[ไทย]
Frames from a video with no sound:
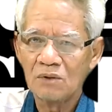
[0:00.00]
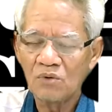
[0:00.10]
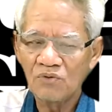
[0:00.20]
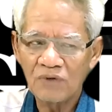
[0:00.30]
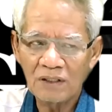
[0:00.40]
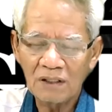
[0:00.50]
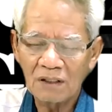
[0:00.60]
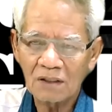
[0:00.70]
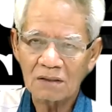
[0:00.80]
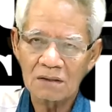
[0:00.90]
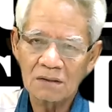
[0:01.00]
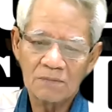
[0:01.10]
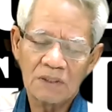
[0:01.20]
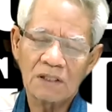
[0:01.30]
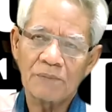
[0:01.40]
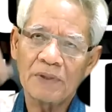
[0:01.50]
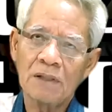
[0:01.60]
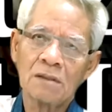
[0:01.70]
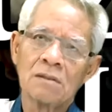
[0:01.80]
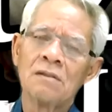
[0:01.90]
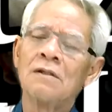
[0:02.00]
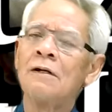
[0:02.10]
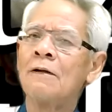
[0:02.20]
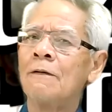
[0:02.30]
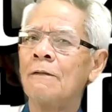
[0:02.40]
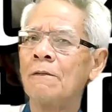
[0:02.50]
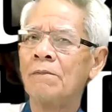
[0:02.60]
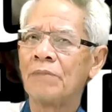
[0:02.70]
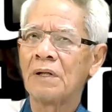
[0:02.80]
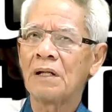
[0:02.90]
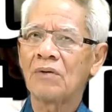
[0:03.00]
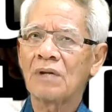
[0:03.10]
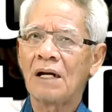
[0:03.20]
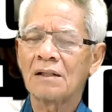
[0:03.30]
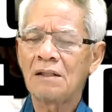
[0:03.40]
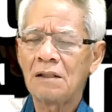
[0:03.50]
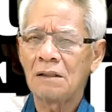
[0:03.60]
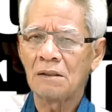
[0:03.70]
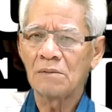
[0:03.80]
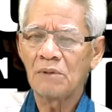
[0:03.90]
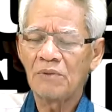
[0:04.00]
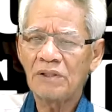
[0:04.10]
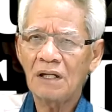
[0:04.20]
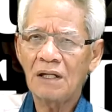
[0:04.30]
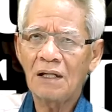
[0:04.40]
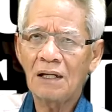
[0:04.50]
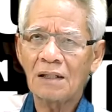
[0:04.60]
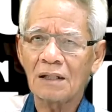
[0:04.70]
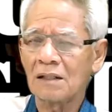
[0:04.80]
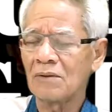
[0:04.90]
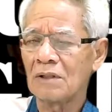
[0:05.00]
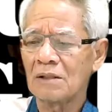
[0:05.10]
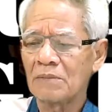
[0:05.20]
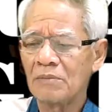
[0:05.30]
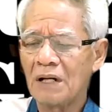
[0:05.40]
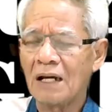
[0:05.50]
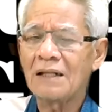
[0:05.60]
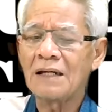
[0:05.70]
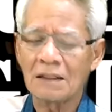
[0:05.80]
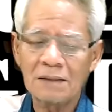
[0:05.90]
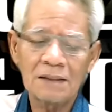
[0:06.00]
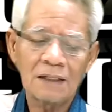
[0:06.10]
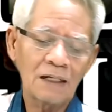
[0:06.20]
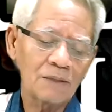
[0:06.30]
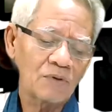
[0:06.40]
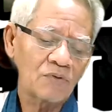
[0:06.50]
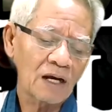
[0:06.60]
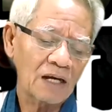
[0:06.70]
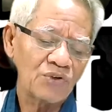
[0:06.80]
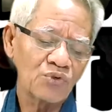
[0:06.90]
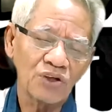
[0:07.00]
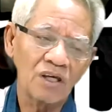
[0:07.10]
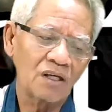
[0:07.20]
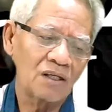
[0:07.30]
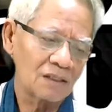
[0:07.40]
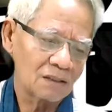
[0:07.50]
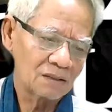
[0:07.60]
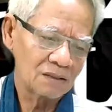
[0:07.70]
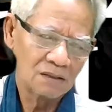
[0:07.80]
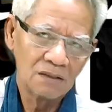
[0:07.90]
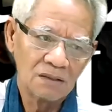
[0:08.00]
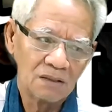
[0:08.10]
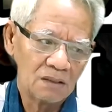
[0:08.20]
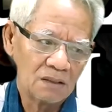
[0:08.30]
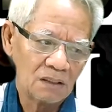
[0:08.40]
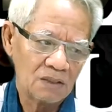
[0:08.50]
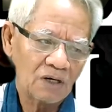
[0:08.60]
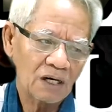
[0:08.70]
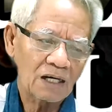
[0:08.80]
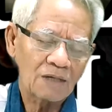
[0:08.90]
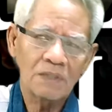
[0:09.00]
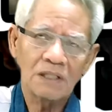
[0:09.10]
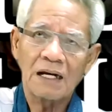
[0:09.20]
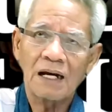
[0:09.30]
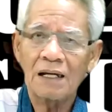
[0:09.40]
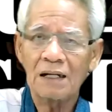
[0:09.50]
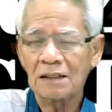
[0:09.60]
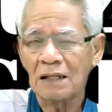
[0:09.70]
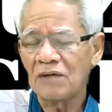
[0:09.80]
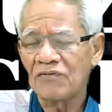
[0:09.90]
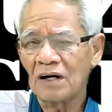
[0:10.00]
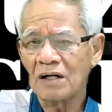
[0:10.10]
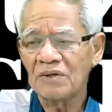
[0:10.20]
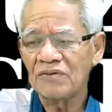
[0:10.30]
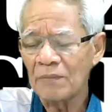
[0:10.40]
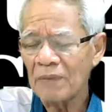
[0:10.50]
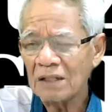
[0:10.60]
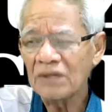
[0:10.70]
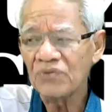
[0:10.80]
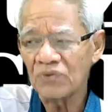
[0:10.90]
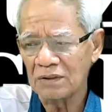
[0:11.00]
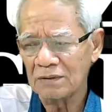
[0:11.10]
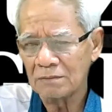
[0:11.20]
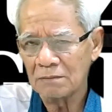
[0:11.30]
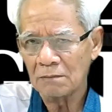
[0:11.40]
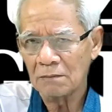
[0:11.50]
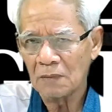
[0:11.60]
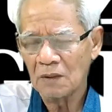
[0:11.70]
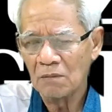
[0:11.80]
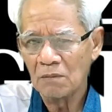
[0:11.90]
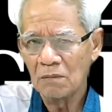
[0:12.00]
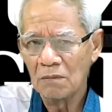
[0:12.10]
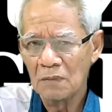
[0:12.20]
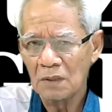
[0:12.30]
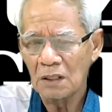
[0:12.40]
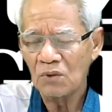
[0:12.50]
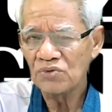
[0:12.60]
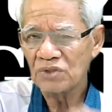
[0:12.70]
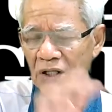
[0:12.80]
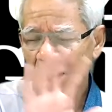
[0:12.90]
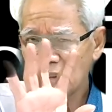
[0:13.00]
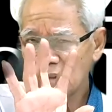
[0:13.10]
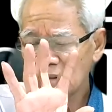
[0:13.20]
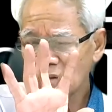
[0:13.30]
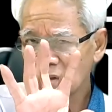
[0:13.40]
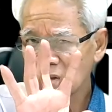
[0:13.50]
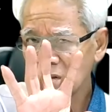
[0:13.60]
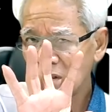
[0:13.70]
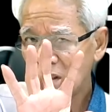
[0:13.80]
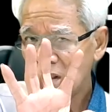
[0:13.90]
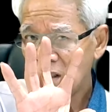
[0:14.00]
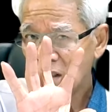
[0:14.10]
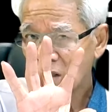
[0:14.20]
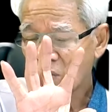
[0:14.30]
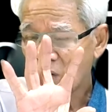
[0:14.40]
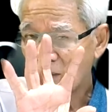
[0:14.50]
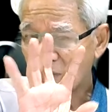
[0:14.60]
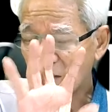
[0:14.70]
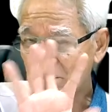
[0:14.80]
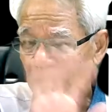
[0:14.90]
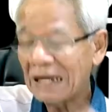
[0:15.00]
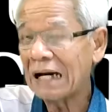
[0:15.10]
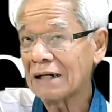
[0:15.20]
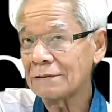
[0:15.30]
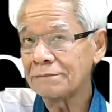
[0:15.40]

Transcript: รวมไว้ทีก็มันจะเป็นเป็นแนวทางที่มันไม่ใช่ให้ได้อย่างเดียวนะครับมันมีหลายอย่างที่จะให้ เพราะว่าการชวนคิดหรือว่าการบรรยายอะไรต่างให้ฟังมันสำคัญที่สุด มันลุงจะให้เรื่องของความคิดเป็นหลัก